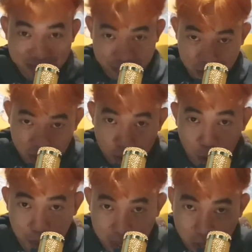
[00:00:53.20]
yung
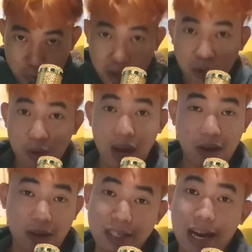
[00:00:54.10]
kupitan yung magulang ko,
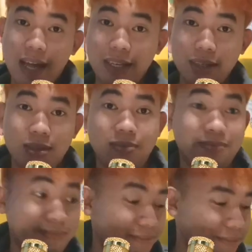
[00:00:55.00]
kasalanan yun.
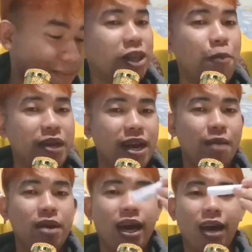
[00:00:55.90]

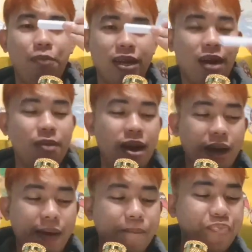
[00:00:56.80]
Pinakamalaki,
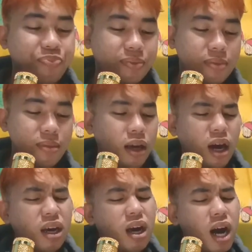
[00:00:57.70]
pinakamalaki.
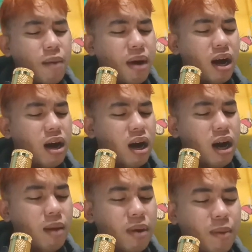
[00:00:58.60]
Kag ang haba, ang
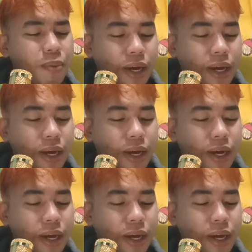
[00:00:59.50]
haba pre.